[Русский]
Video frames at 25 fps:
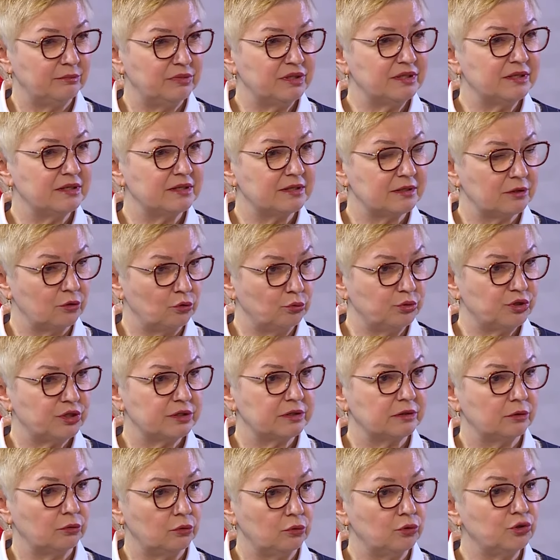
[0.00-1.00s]

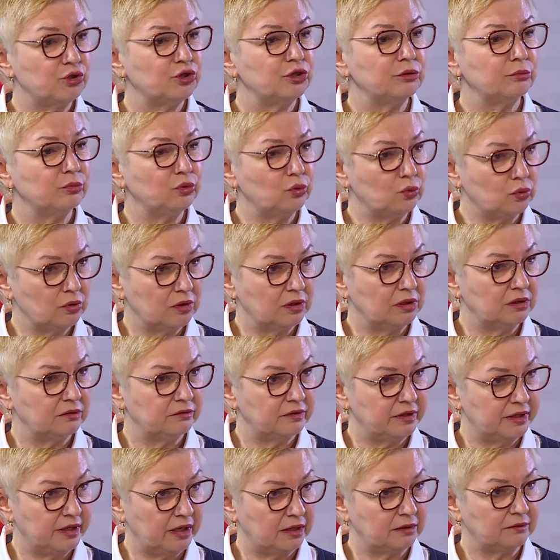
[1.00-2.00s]
бизнес-сообщества очень много
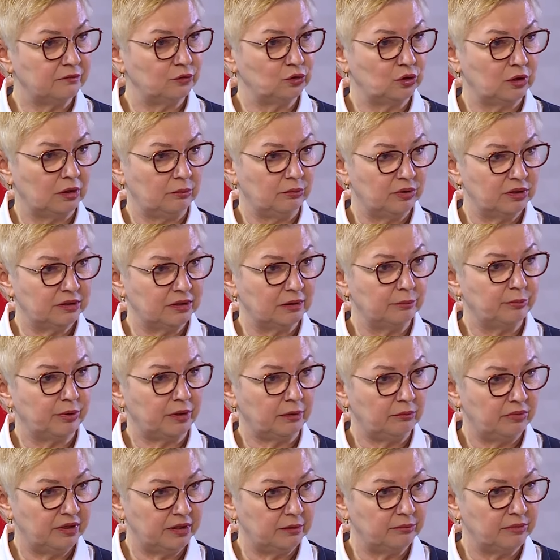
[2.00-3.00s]
говорят вот об этой
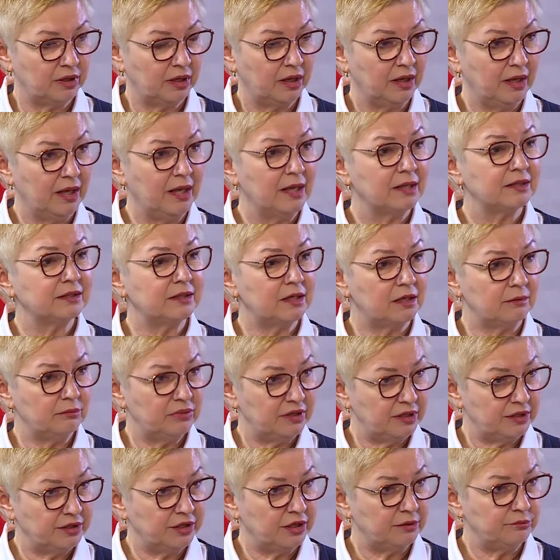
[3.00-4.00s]
проблеме
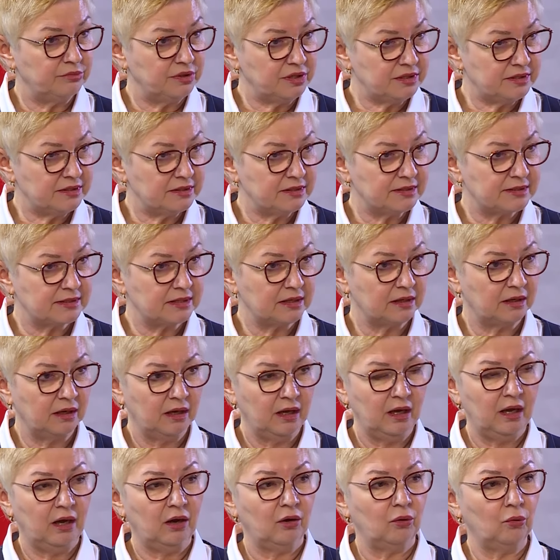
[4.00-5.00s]
дробления бизнеса,
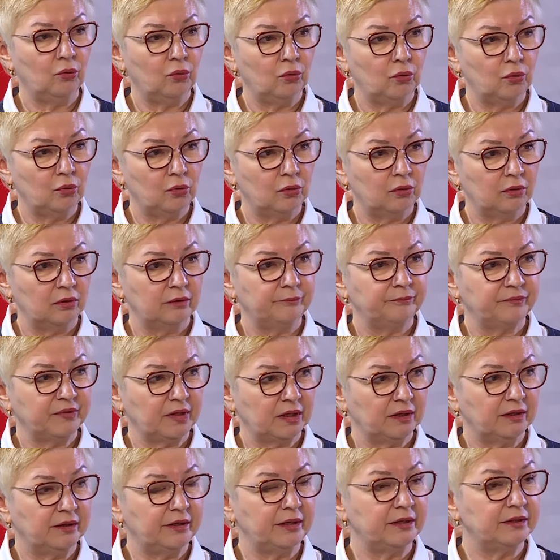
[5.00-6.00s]
о
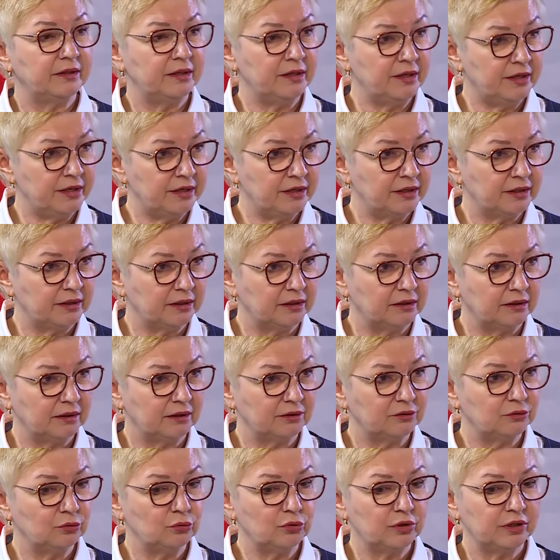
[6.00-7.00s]
критериях,
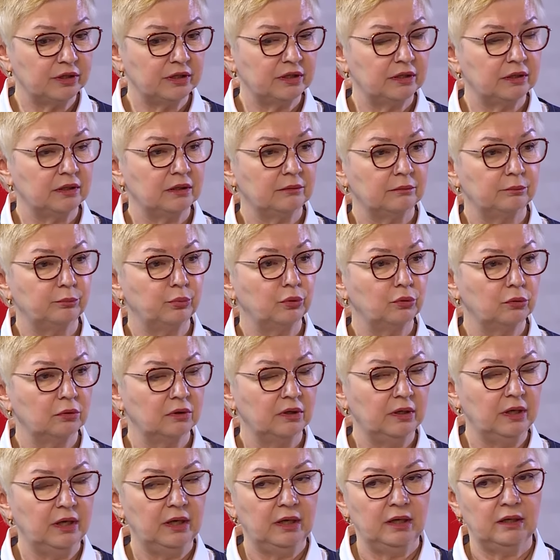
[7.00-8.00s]
которые которые
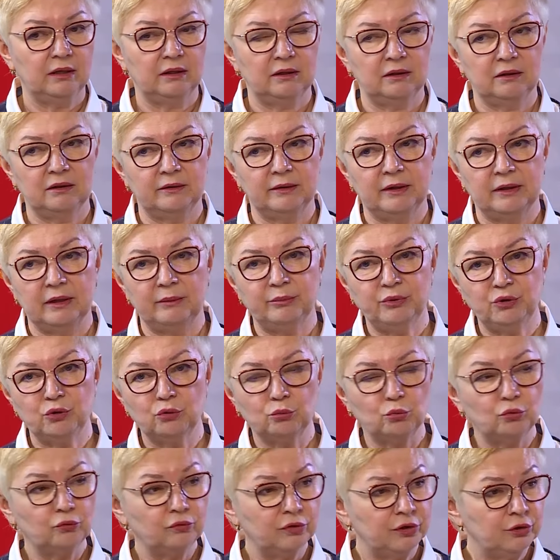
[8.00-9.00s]
по а,
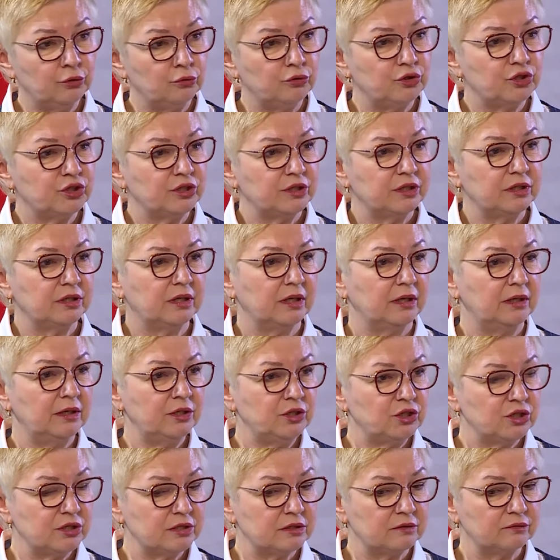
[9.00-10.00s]
объему выручки,
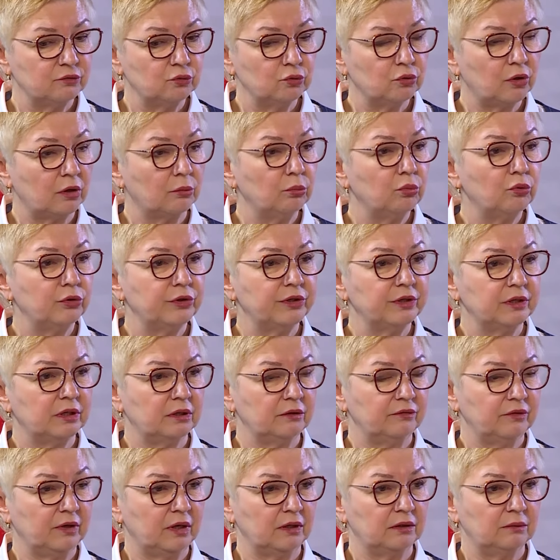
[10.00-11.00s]
количеству
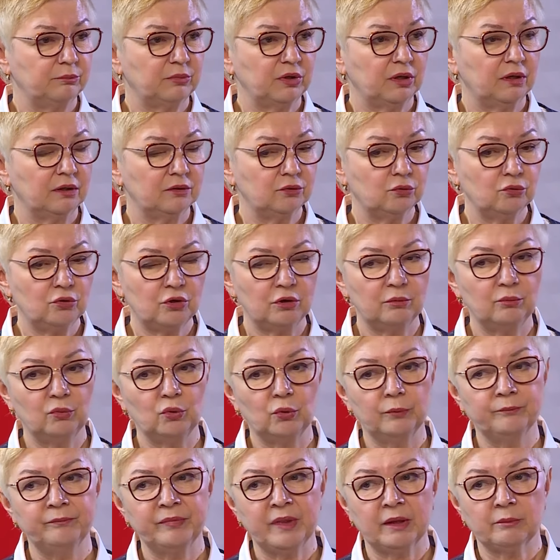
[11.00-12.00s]
работников, по
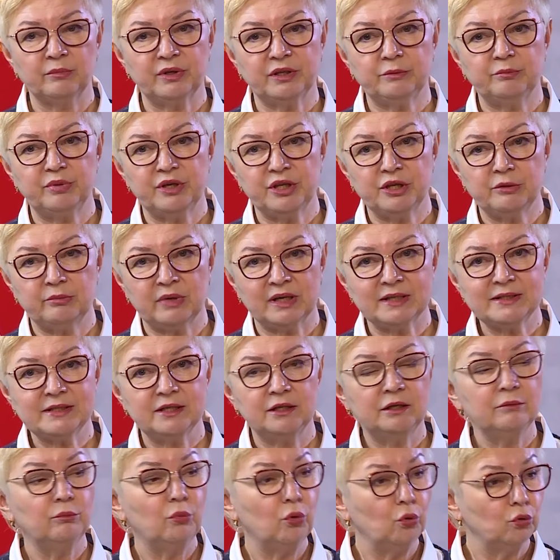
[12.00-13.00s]
которому
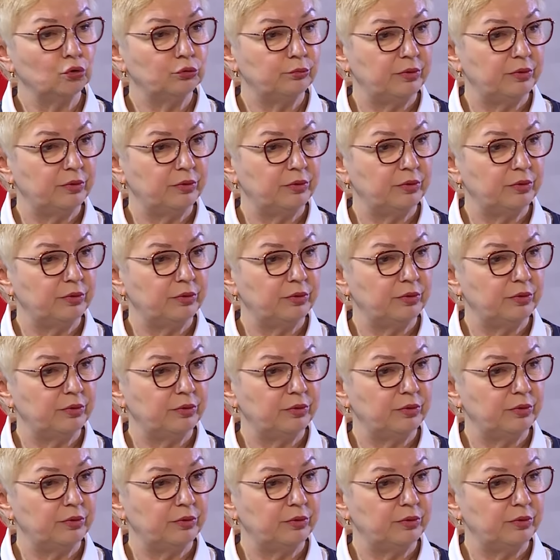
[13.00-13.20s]
предприниматели могут